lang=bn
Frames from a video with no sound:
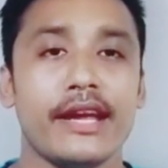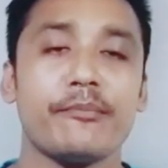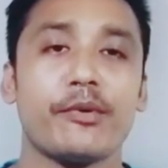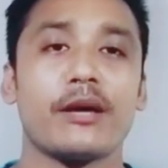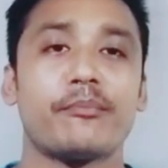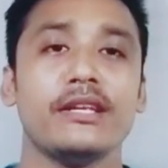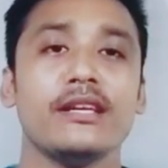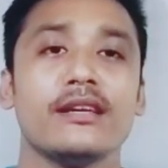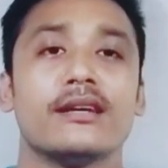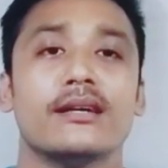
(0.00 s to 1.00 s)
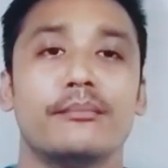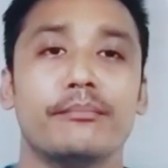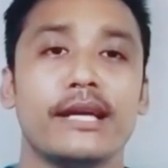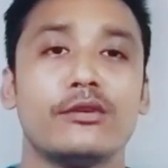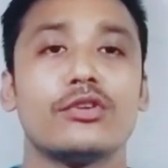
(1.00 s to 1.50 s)
এরপর আপনি
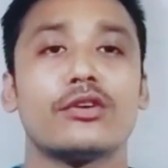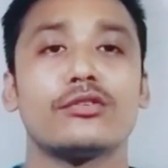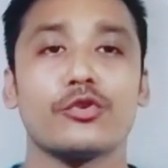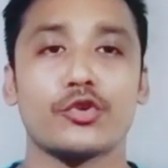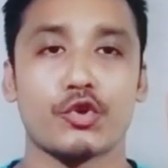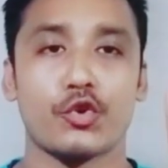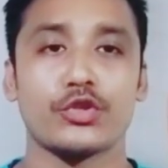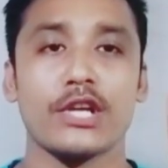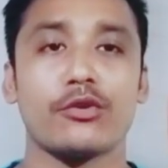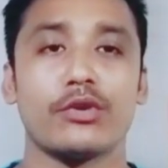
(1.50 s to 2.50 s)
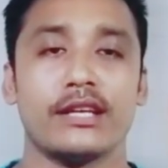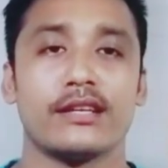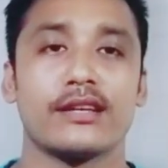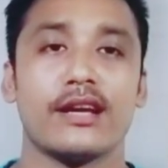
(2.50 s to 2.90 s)
মেরুদণ্ড সোজা করে